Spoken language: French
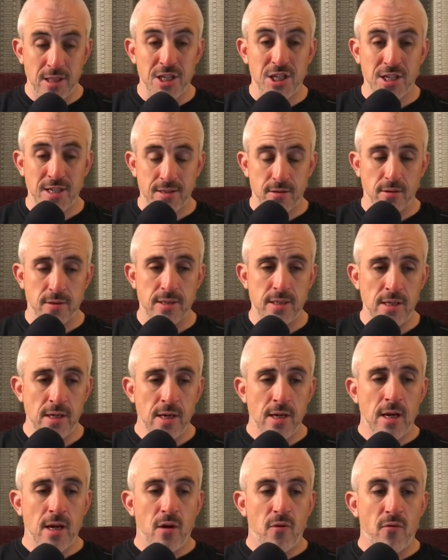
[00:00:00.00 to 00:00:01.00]
déjà
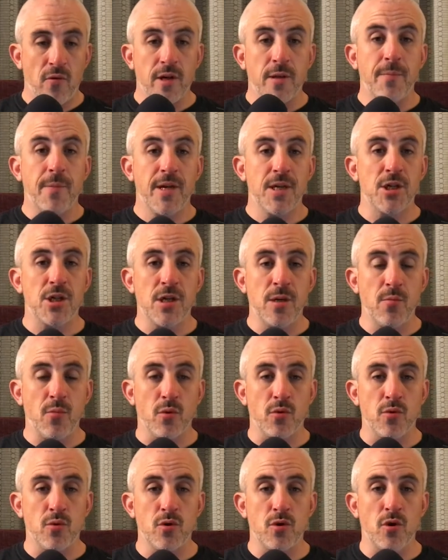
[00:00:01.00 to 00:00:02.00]
sortis vont être patchés
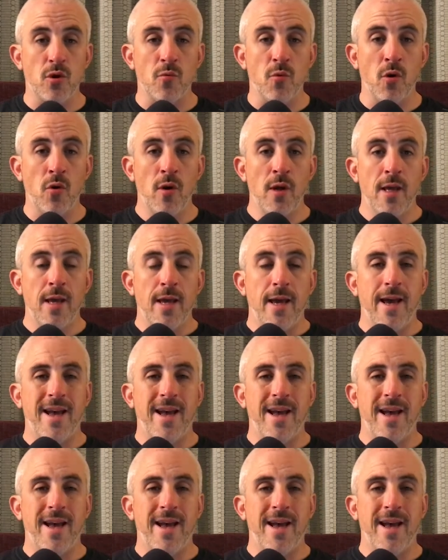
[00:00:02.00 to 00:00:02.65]
pour justement